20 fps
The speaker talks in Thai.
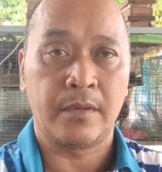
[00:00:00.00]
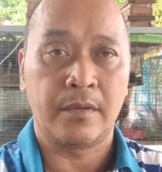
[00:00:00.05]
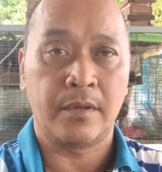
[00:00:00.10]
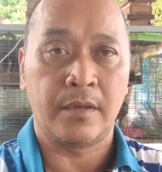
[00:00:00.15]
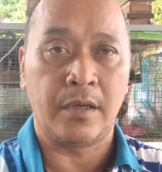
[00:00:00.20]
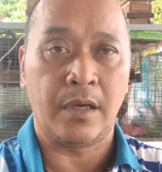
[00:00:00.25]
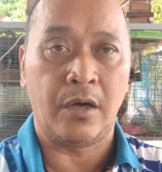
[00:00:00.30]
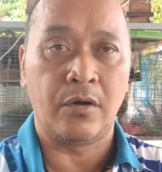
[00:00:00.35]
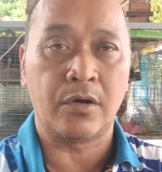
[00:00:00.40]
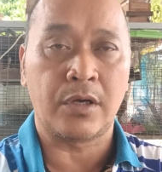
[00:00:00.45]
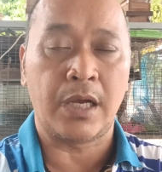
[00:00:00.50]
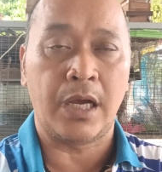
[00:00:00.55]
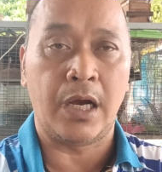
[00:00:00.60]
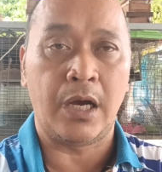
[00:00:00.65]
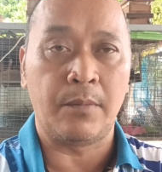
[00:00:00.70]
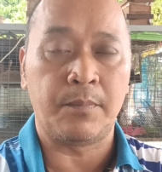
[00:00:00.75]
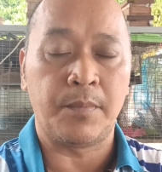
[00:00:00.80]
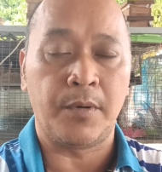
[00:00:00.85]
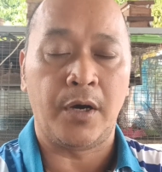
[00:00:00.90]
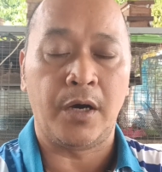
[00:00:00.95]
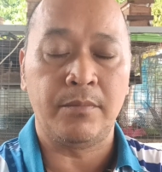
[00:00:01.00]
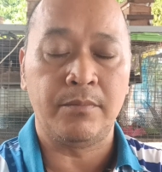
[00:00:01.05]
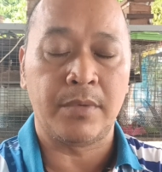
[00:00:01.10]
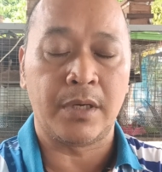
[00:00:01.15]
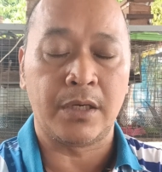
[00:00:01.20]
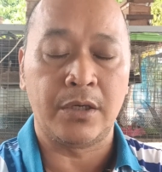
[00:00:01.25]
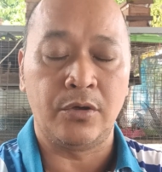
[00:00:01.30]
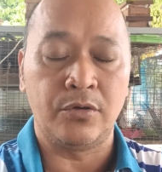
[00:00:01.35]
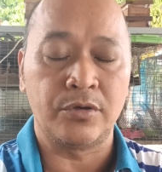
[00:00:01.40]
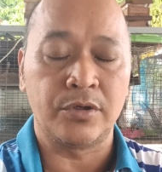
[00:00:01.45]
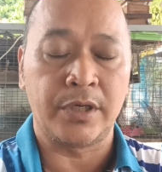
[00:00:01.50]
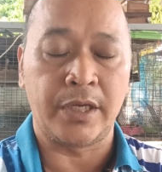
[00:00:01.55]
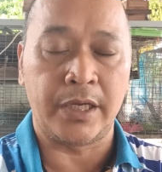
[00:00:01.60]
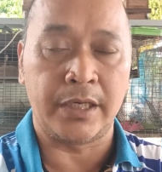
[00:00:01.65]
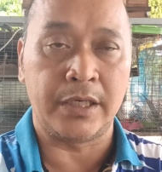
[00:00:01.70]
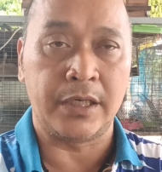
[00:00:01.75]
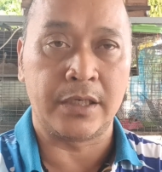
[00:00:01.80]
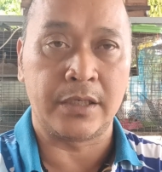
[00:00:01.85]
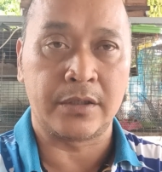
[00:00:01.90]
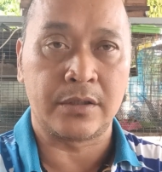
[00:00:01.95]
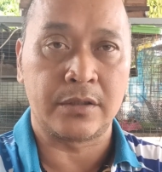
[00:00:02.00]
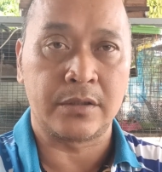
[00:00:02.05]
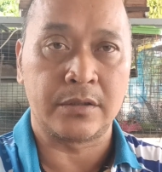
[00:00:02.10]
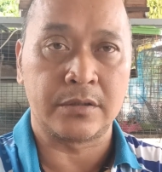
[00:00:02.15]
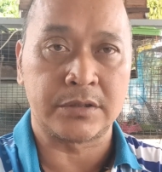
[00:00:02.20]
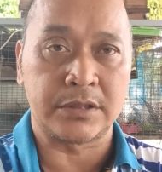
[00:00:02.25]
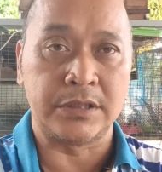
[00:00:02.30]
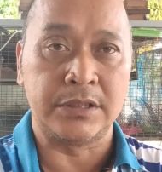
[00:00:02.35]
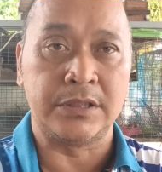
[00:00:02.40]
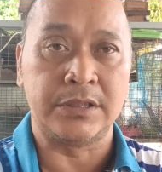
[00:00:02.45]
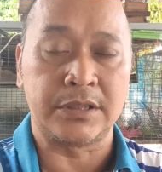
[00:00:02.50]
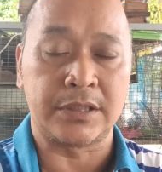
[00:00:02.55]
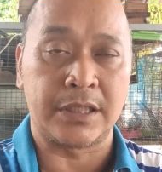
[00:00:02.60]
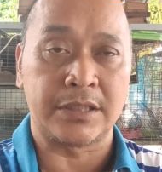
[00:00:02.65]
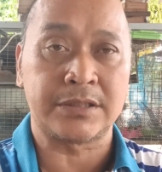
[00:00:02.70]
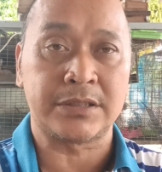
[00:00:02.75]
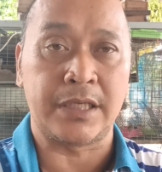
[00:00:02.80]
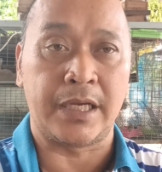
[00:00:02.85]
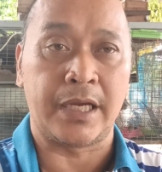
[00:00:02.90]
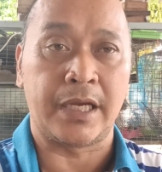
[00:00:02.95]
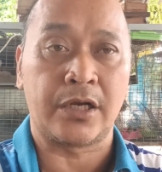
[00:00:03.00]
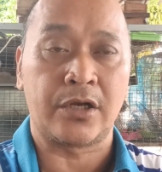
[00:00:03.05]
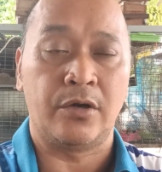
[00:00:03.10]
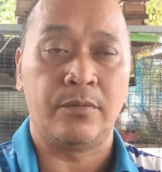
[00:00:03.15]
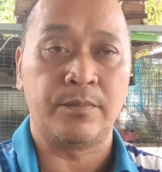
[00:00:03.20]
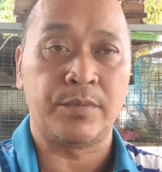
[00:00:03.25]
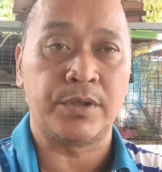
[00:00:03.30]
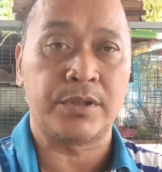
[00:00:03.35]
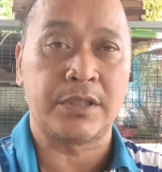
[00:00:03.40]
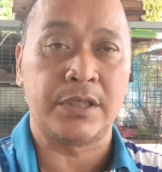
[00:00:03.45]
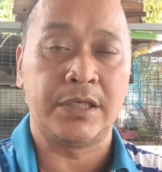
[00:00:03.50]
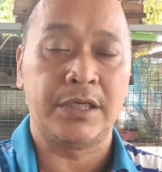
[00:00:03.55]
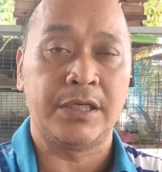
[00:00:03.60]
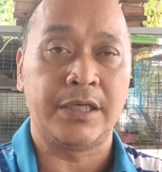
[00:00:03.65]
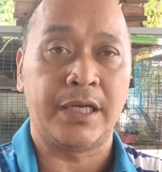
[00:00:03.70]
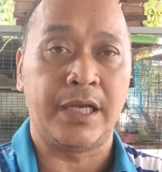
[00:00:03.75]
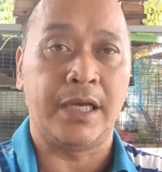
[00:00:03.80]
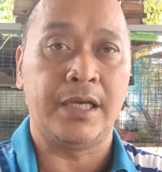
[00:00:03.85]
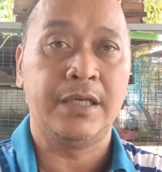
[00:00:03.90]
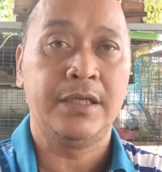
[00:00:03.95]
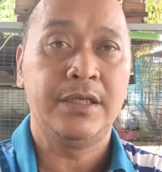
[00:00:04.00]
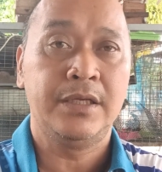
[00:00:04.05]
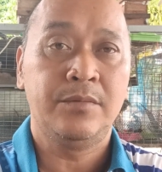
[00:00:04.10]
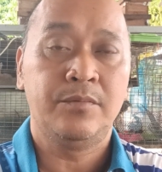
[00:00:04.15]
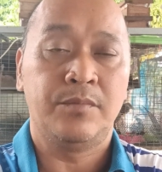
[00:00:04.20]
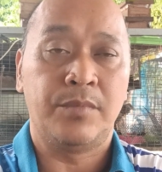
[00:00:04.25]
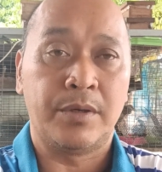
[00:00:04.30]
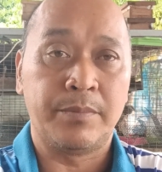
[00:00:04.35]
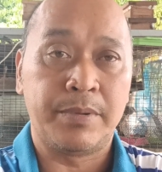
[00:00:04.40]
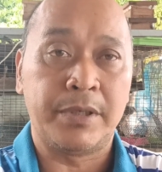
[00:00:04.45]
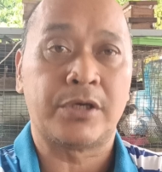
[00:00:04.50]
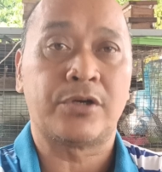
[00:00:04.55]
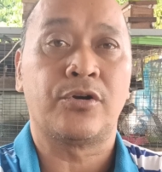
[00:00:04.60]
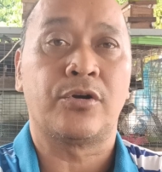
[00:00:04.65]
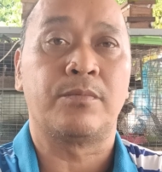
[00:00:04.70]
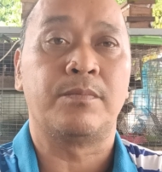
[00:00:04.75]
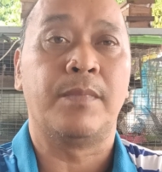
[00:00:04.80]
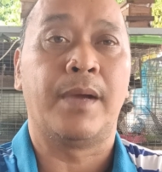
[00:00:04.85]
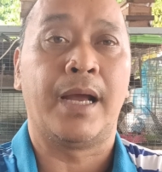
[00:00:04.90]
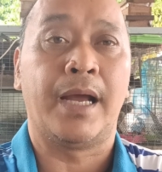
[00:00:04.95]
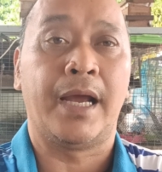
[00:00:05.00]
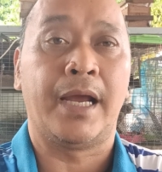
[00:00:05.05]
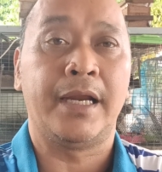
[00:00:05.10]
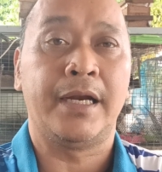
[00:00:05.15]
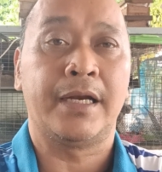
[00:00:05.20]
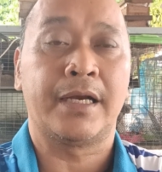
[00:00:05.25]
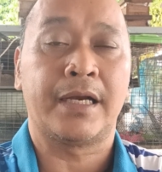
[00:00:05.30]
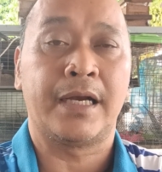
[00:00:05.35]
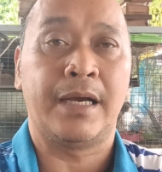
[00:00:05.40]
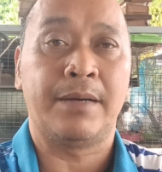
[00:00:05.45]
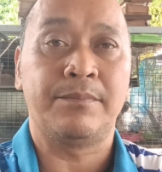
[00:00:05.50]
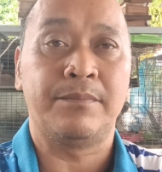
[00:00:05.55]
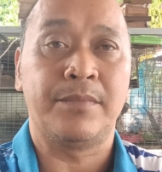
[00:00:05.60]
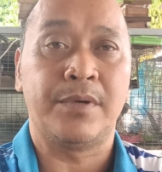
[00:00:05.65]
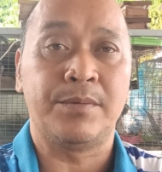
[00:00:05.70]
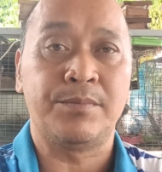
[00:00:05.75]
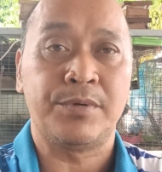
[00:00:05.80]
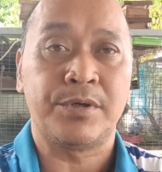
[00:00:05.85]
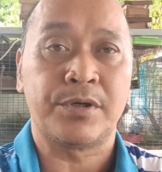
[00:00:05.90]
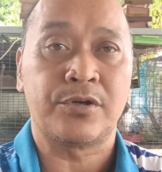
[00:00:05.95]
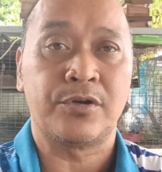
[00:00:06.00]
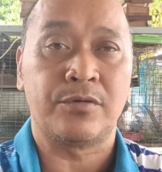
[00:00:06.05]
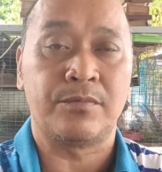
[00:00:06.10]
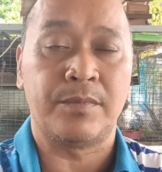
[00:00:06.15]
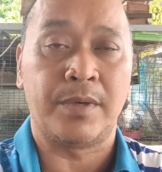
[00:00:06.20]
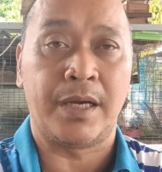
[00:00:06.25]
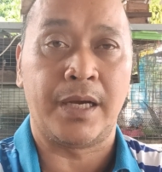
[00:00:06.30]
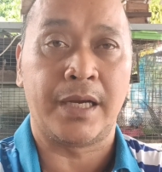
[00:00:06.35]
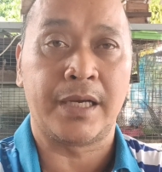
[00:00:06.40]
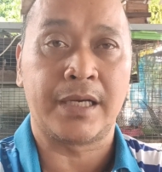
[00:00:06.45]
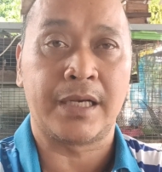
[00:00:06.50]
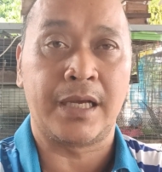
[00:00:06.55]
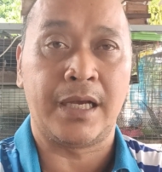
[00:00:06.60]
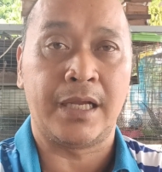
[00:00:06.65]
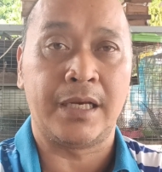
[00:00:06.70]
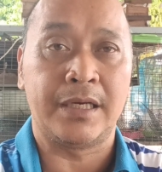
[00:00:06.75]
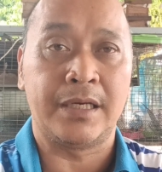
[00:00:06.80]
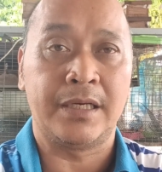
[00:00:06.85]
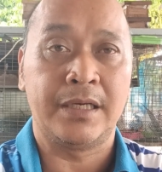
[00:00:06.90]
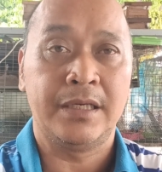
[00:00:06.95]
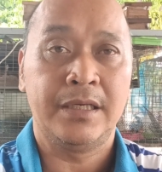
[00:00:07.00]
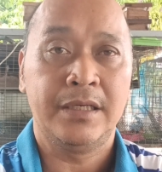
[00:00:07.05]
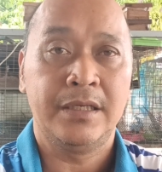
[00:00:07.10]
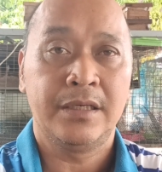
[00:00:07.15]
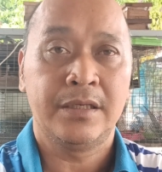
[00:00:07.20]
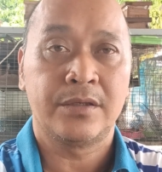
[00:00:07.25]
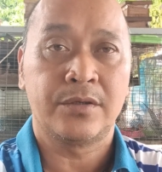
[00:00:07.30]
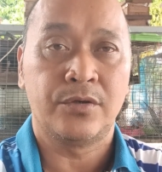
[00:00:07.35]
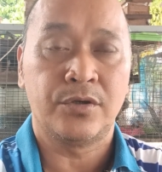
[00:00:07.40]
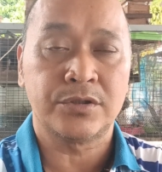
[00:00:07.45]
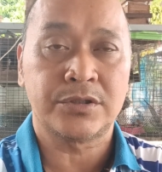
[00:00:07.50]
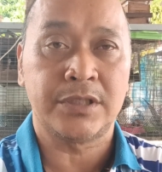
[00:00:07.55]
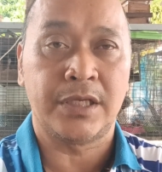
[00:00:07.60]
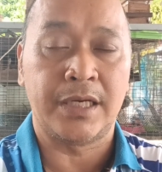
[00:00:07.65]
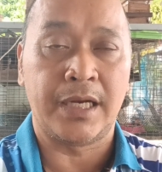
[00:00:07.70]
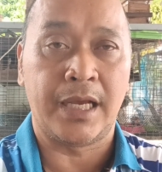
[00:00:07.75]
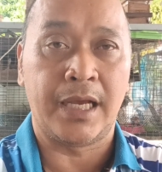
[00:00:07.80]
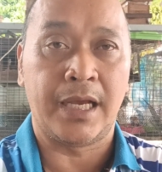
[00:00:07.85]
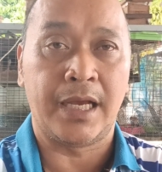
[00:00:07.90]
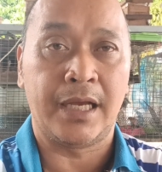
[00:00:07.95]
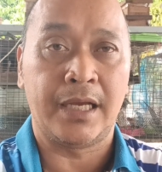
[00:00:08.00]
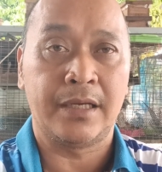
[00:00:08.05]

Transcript: เอาข่าวปลอมมาลงในสื่อกระแสคอมพิวเตอร์เนี่ยมันผิดกฎหมายนะครับ มันผิดกฎหมายการโฆษณา